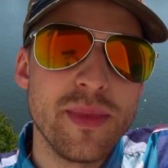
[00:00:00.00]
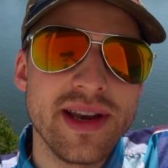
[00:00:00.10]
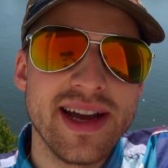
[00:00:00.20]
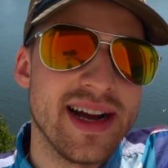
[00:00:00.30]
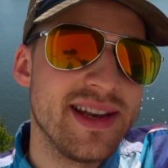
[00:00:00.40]
will
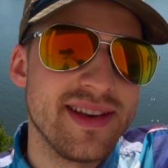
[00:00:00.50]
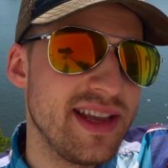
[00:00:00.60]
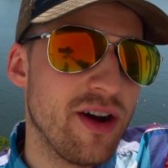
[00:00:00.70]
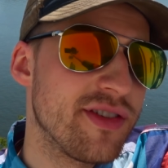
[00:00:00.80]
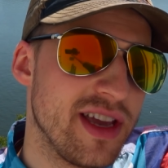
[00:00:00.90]
man ja halt
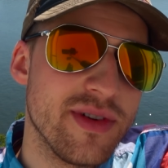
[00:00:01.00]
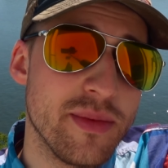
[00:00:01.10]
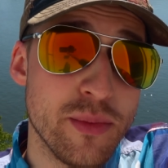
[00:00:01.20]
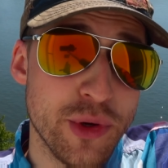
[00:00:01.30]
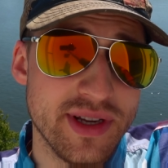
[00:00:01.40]
nicht aufgeben,
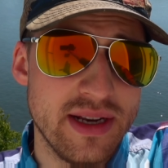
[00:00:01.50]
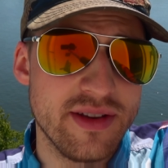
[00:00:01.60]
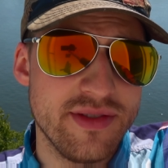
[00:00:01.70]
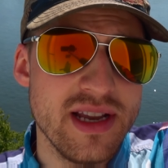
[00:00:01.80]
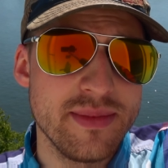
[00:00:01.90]
weil man möchte
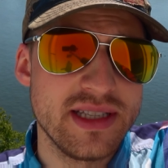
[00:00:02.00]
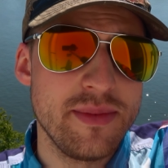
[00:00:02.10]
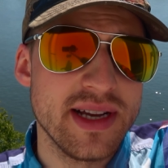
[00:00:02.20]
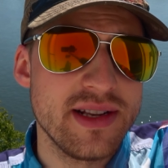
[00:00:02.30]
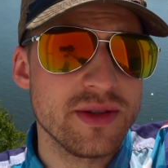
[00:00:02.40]
halt gewinnen, aber es
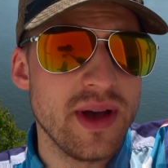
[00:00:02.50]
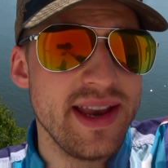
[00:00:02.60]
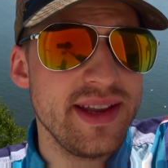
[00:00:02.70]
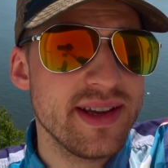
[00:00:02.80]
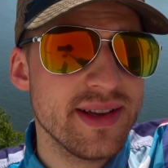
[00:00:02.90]
gibt halt so
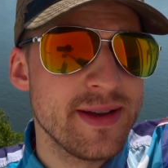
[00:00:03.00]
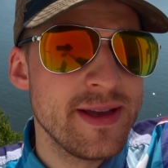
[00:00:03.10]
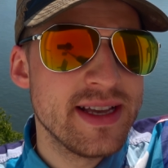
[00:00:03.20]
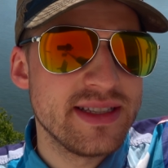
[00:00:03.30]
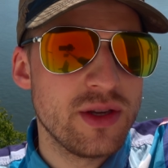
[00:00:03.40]
einige
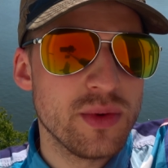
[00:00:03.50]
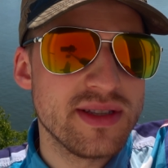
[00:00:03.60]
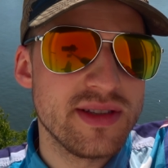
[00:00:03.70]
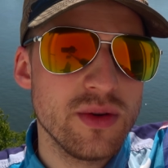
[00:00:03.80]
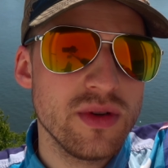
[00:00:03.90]

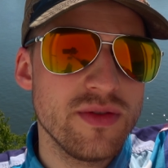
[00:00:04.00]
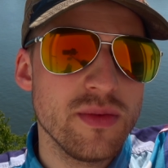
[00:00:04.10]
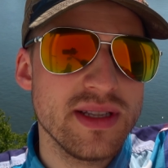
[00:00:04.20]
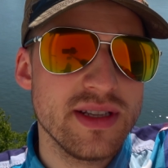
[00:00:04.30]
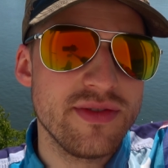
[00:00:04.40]
Situationen,
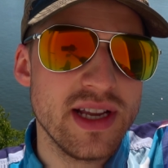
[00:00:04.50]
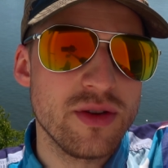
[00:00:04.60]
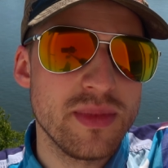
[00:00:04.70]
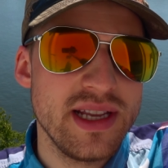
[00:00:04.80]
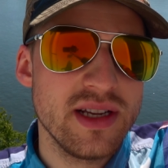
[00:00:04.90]
wo man sich
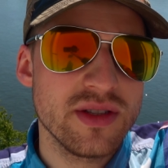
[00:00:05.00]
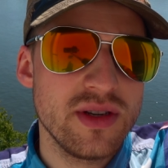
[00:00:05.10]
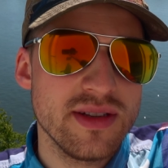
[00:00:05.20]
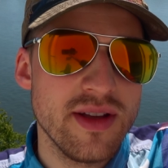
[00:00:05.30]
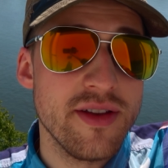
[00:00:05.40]
vielleicht überlegen
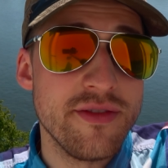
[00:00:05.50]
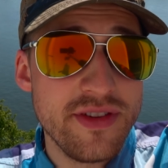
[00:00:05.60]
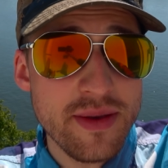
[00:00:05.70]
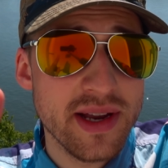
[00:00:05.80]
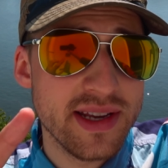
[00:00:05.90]
sollte,
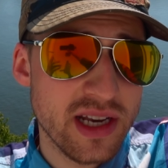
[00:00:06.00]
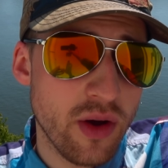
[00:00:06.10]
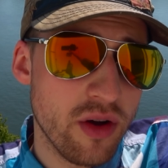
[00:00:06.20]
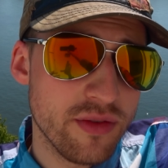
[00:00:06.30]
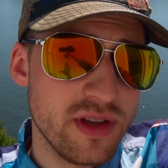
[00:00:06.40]
wie man
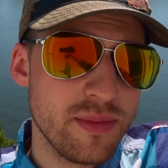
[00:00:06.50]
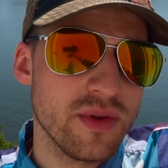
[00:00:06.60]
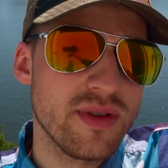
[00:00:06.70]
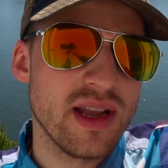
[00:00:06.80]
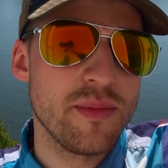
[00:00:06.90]
genau
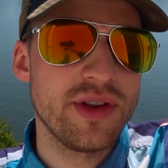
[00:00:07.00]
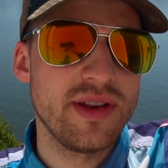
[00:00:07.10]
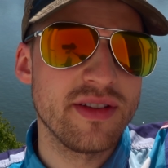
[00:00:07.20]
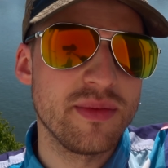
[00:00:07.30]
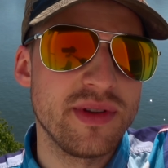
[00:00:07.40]
aufgibt und da
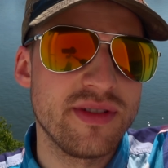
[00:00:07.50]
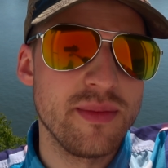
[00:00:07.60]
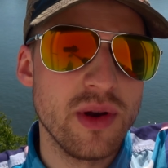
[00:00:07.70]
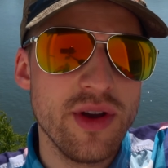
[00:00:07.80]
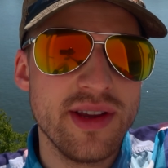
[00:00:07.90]
möchte ich das ein
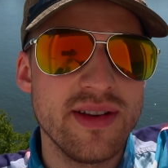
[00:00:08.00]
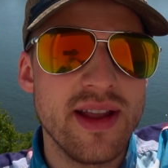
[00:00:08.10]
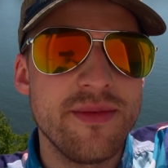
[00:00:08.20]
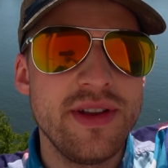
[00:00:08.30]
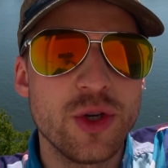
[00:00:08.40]
bisschen
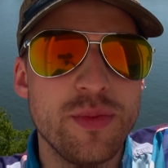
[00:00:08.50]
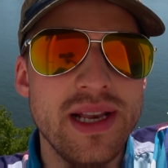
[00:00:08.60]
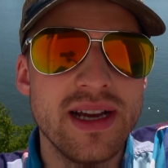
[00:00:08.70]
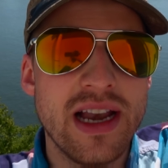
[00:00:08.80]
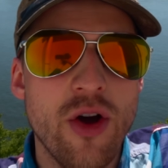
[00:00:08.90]
beleuchten. Ähm, viele
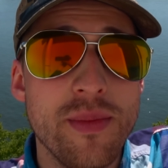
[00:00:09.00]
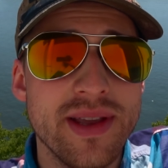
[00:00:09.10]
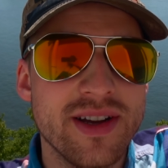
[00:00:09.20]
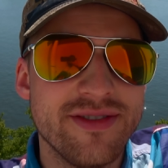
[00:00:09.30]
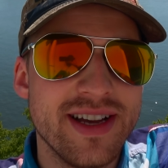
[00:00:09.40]
Spieler glauben
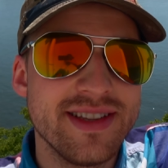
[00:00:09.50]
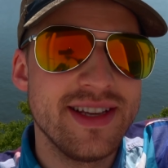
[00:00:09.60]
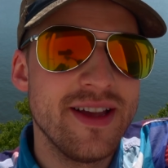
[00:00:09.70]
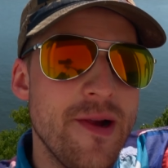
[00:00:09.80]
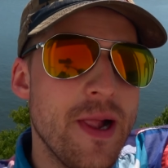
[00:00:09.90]
ja quasi,